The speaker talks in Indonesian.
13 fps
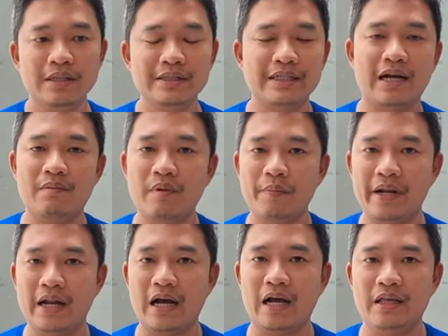Cara
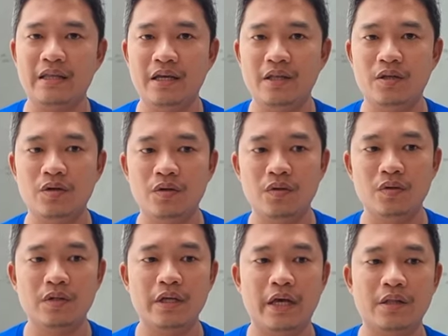membedakannya itu
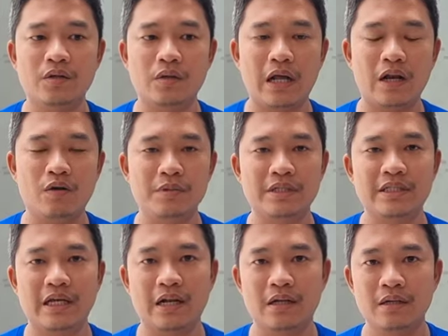yaitu kalau
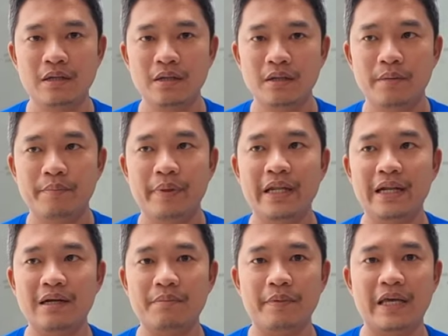misal
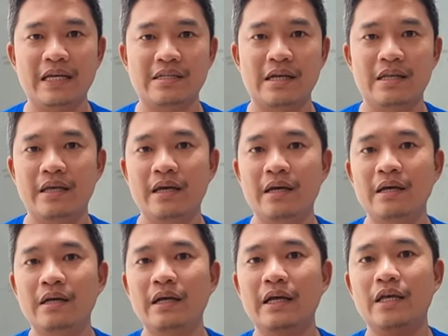pilek
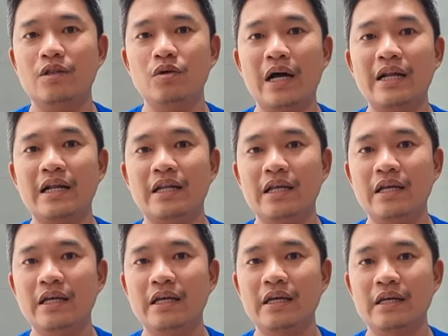biasanya itu ada
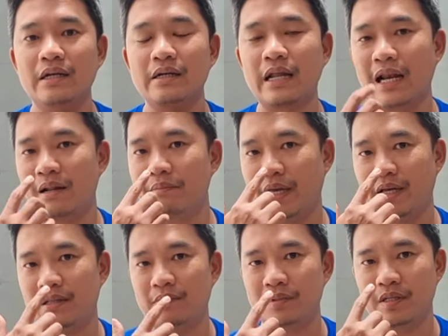di dalam ya,
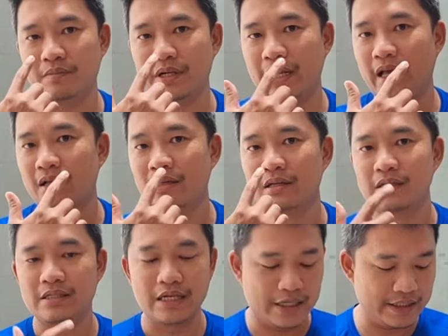teman-teman ya.
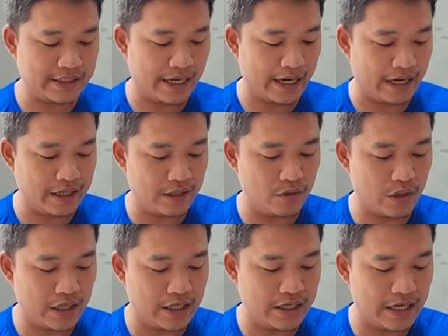Jadi cairannya itu
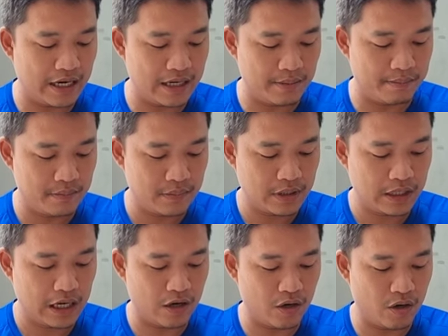ada di dalam.
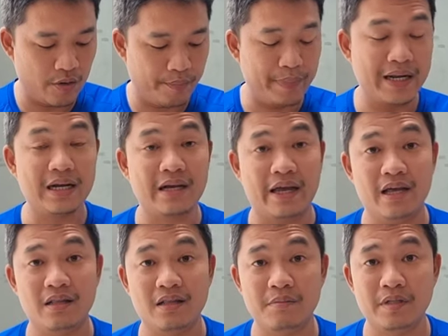Kalau pilek ya,
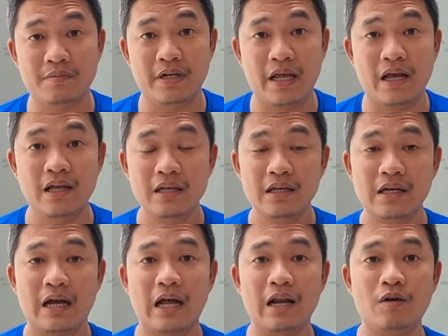teman-teman ya.
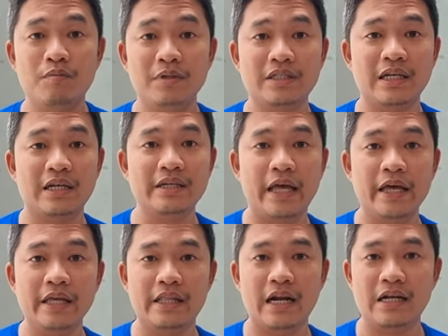Kalau misal
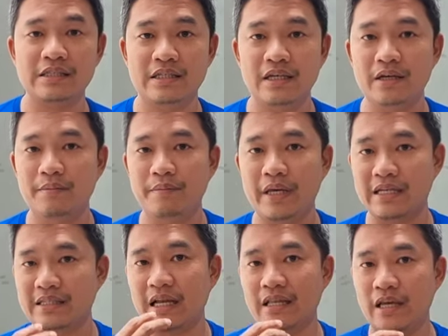dehidrasi,
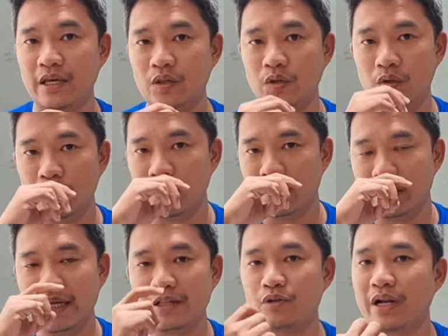biasanya itu
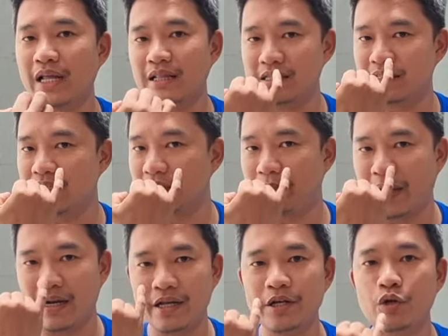dia itu netes di
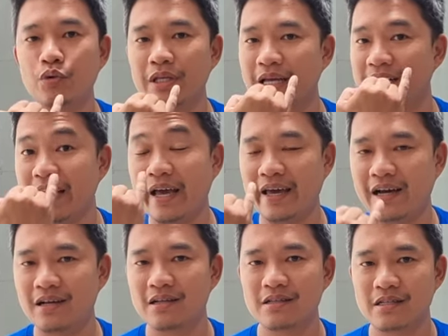depan hidungnya dia ya.
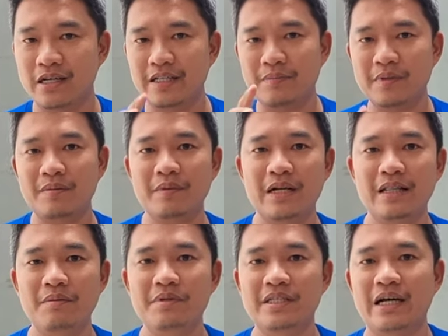Jadi teman-teman
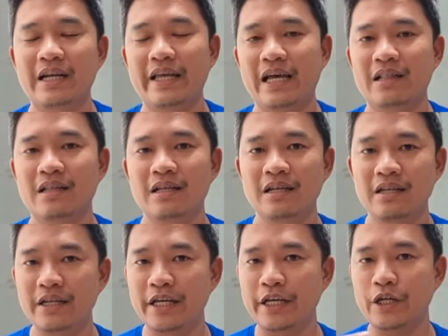nanti bisa ngelihat
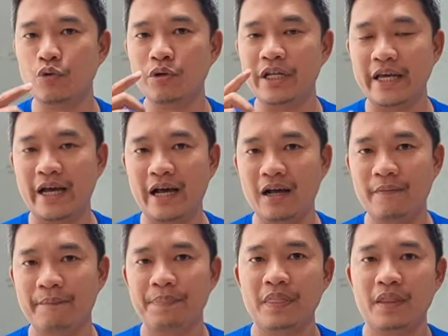di hidung dia,
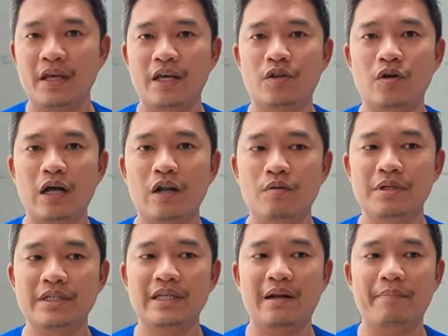itu kalau
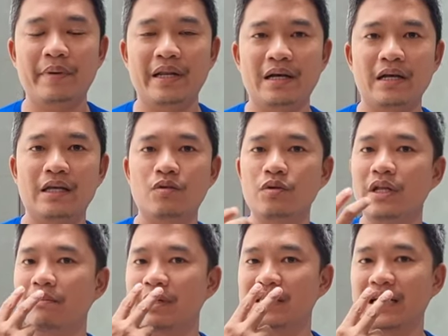misal pilek itu
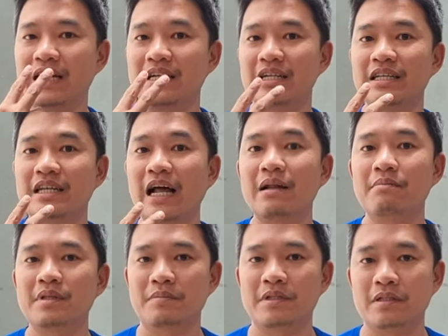dia masih ada di dalam
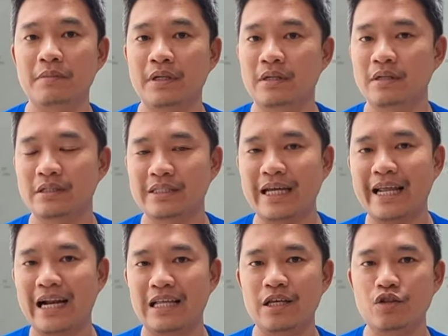teman-teman.
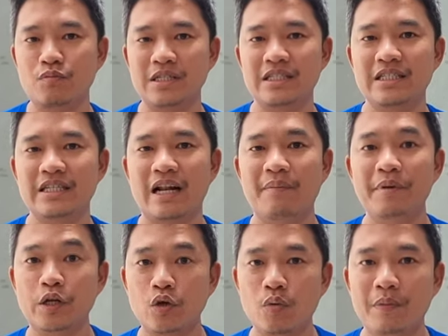Cairannya itu masih di dalam
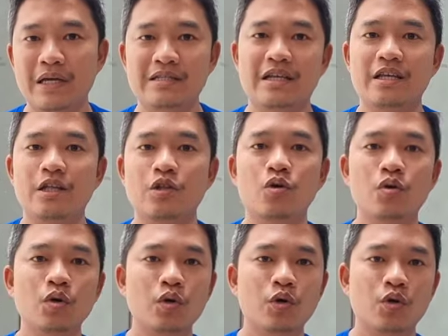hidung, biasanya itu
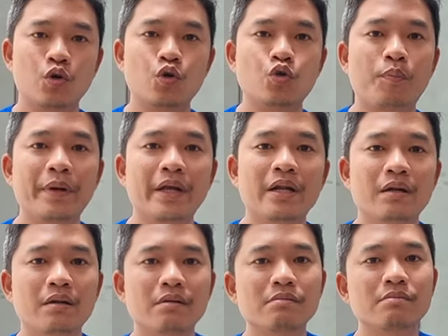nutupin
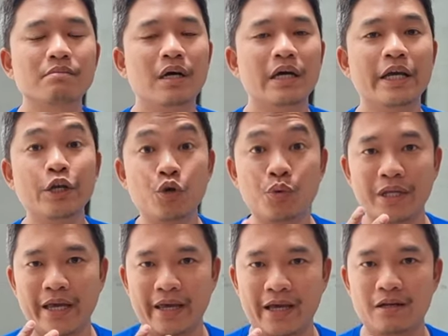
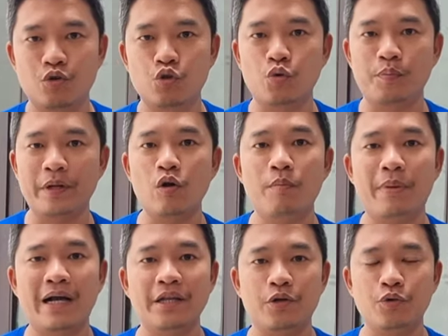hidungnya ya, nutupin
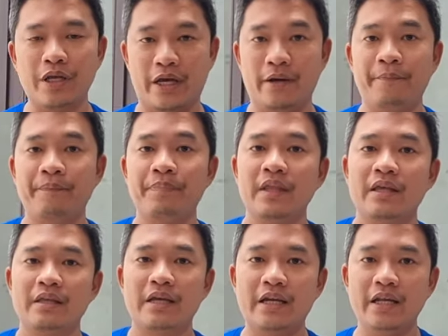lubang hidungnya.
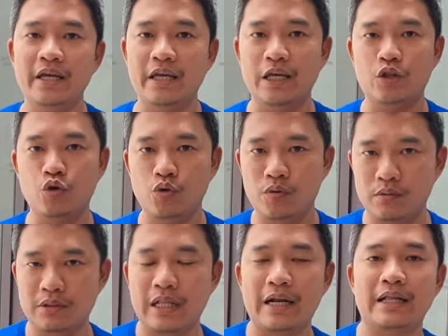Jadi itu
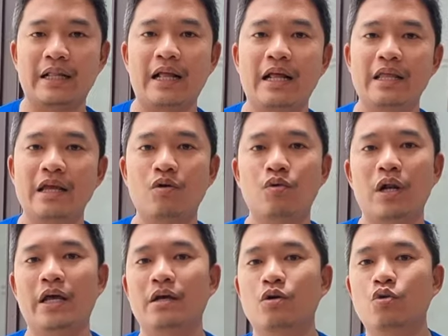tanda-tandanya
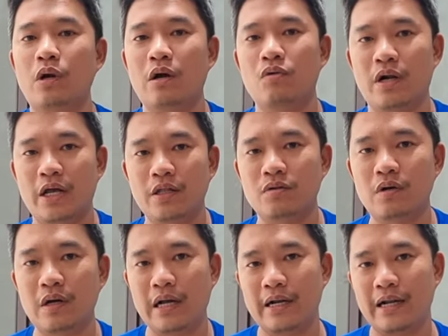kura-kura itu
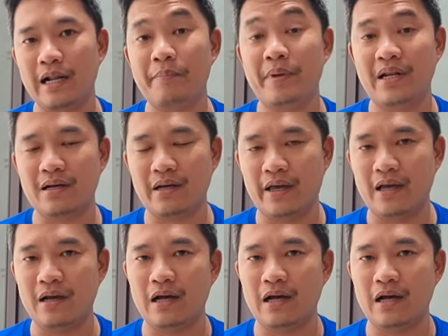adalah pilek ya.